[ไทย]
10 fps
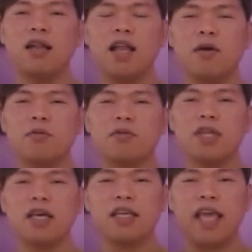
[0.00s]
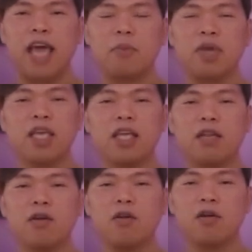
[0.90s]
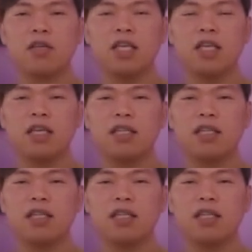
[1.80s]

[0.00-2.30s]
แล้วถ้าแขกไม่กินของที่